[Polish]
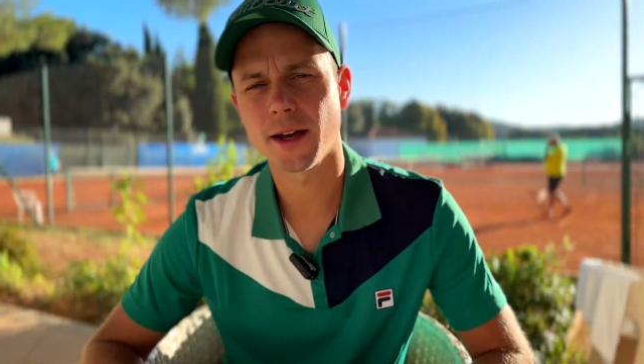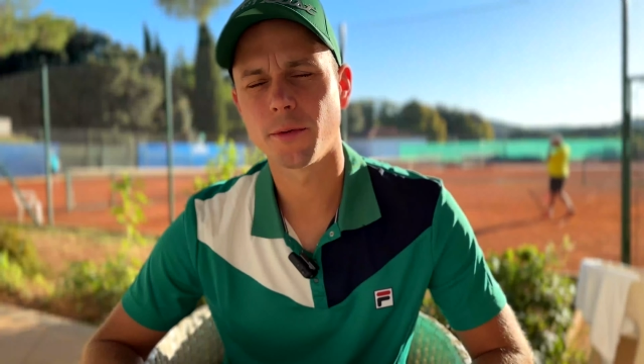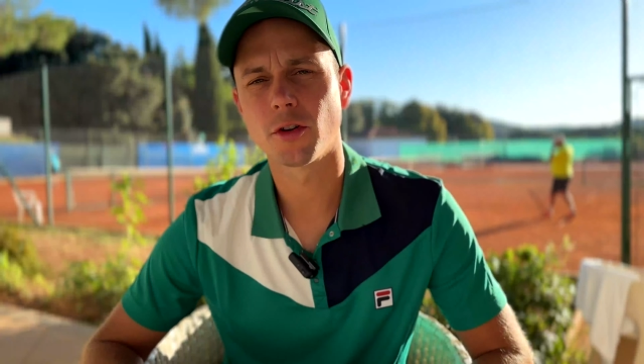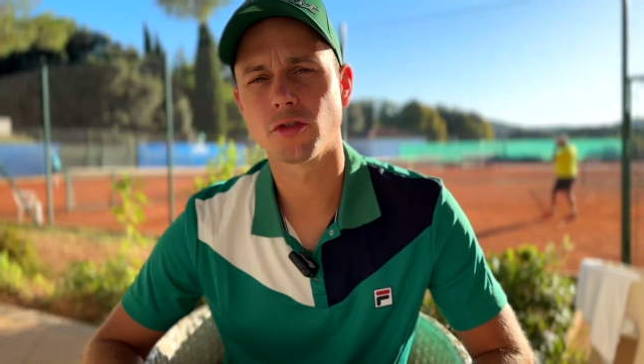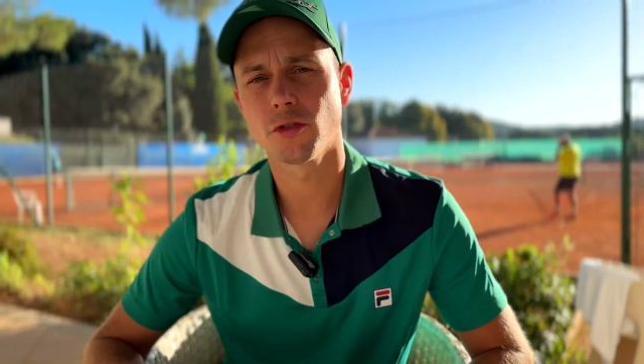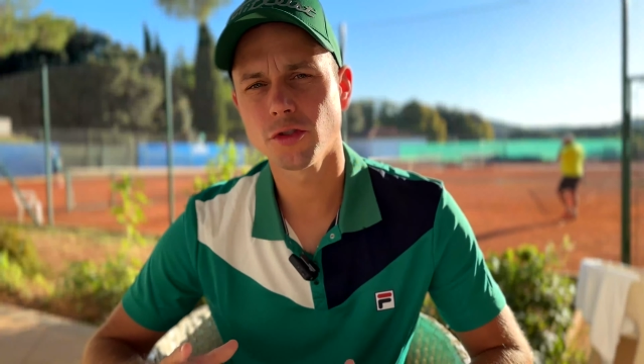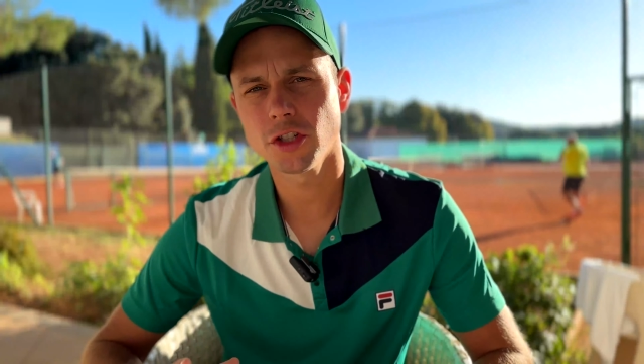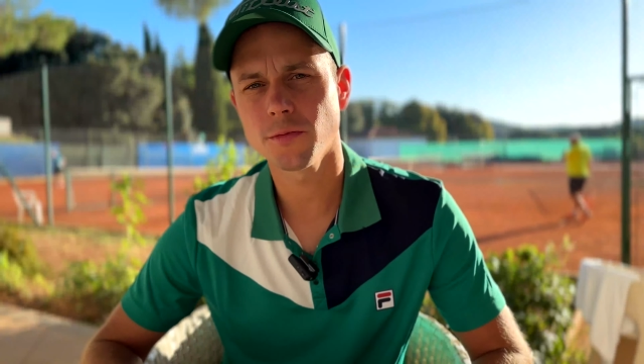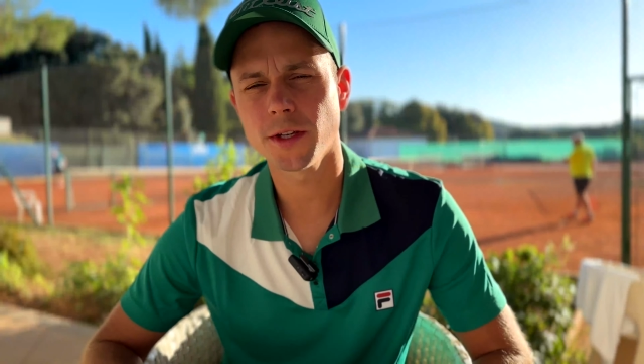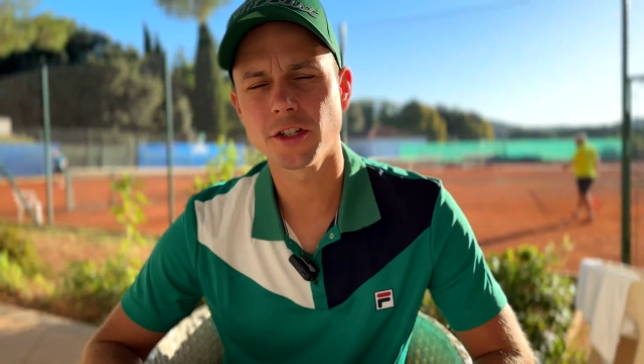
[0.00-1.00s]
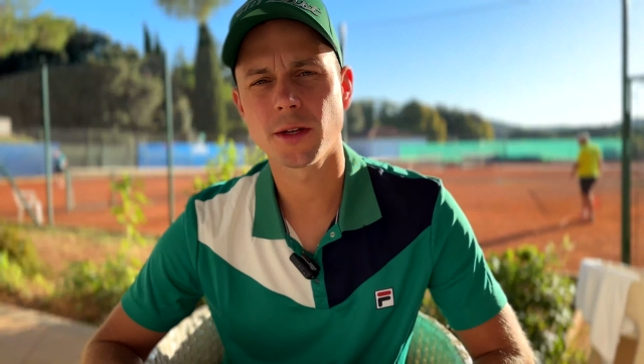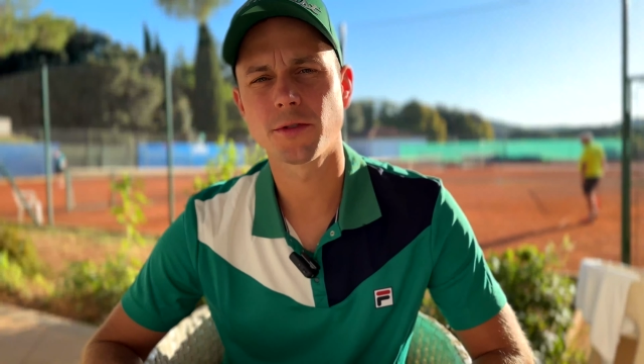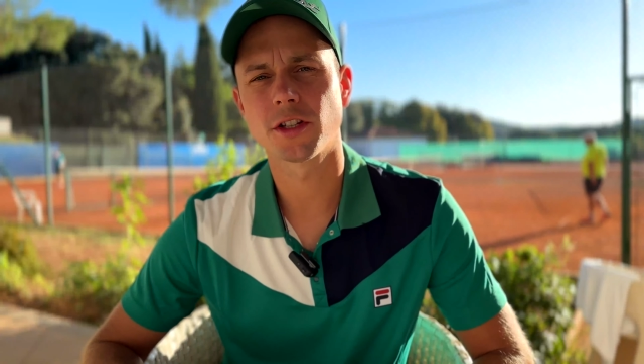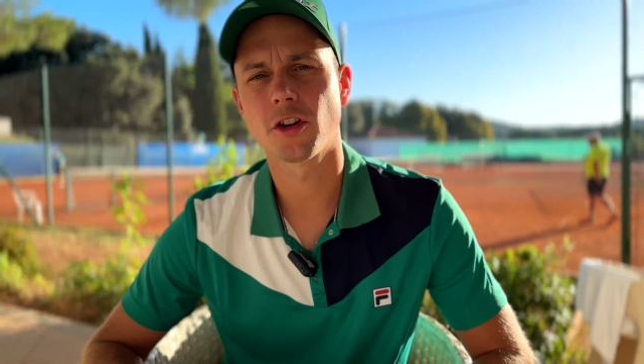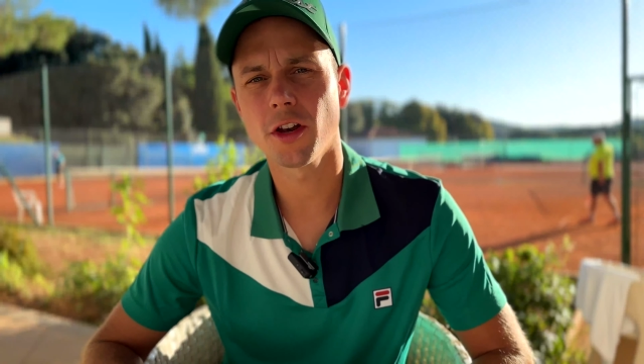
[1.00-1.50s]
aby rozluźnić mięśnie
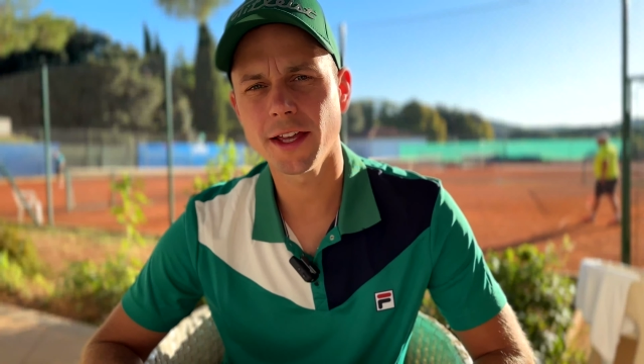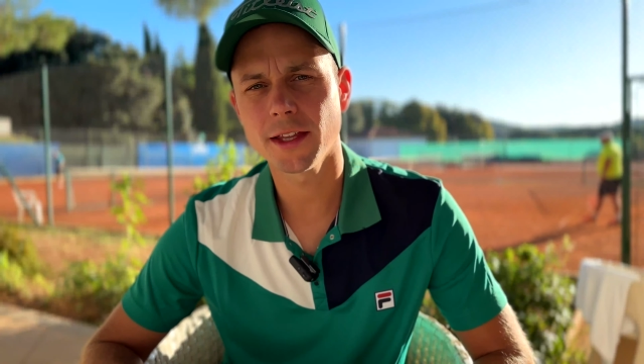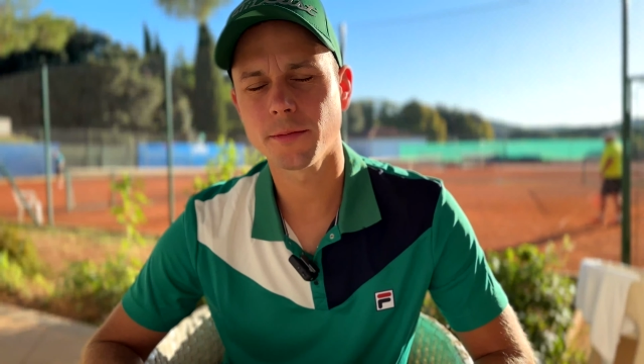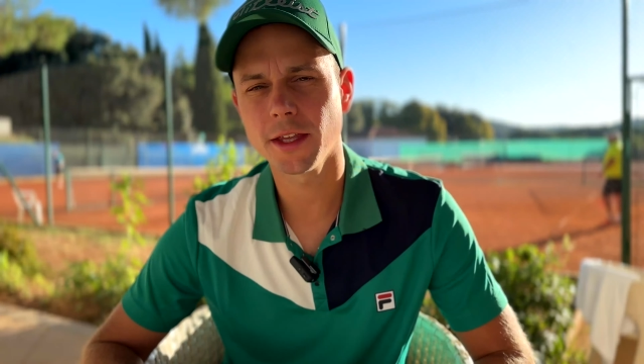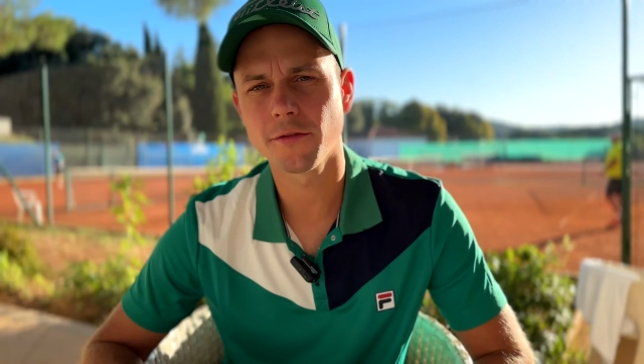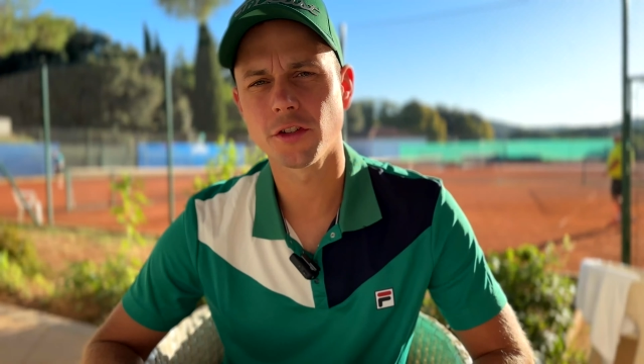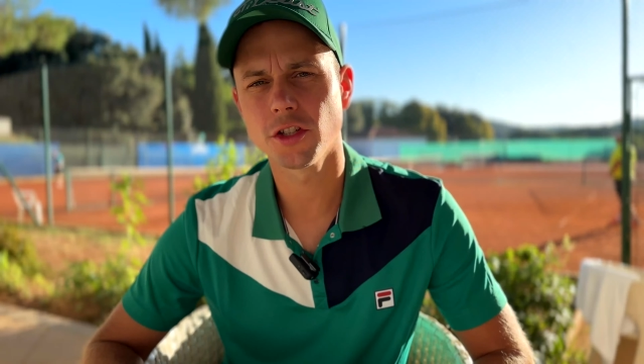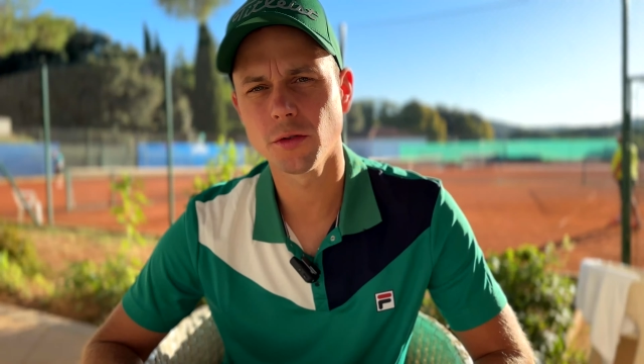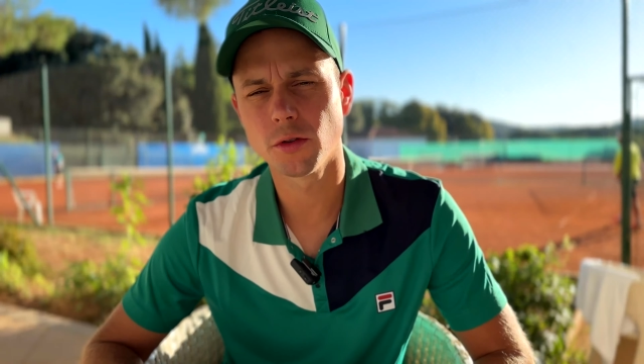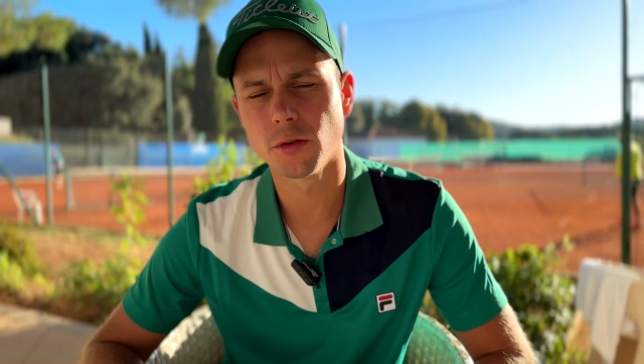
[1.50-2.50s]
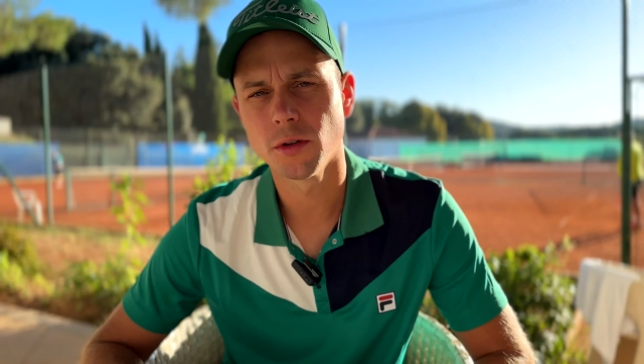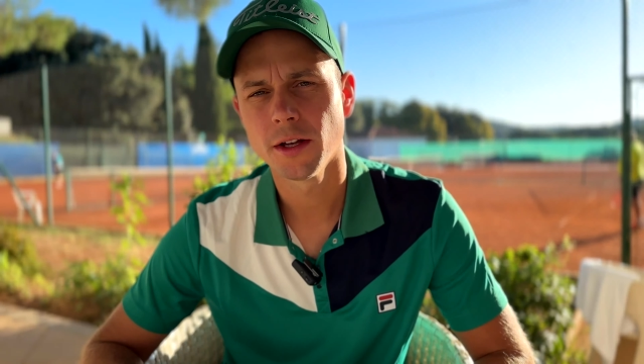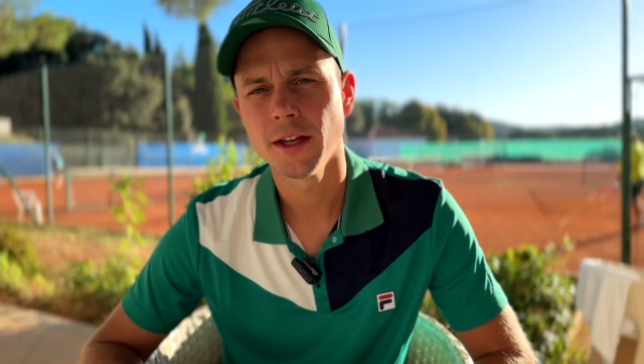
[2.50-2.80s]
przed kolejnym dniem wysiłku,